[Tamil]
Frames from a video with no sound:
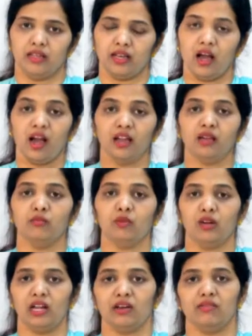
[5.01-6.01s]

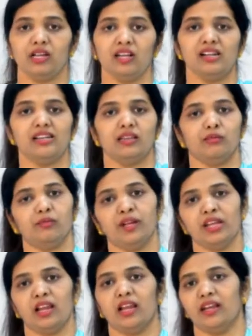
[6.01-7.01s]
ஞானமுள்ளவர்கள்
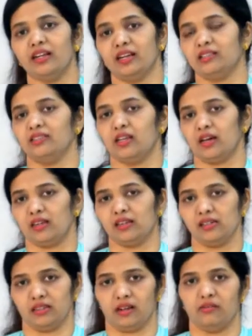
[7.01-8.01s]
எப்படியெல்லாம்
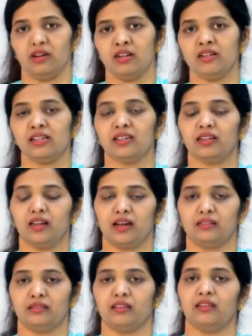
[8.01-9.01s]
நடந்தார்கள் அவர்களுக்கு
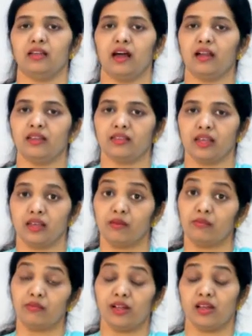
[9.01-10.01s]
கர்த்தர் ஞானத்தை
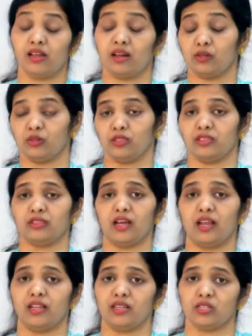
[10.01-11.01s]
எப்படியெல்லாம்
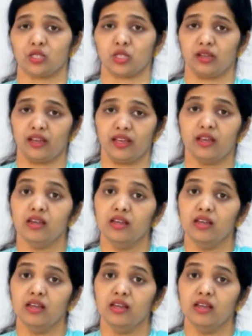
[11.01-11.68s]
கொடுத்தார் என்று சொல்லி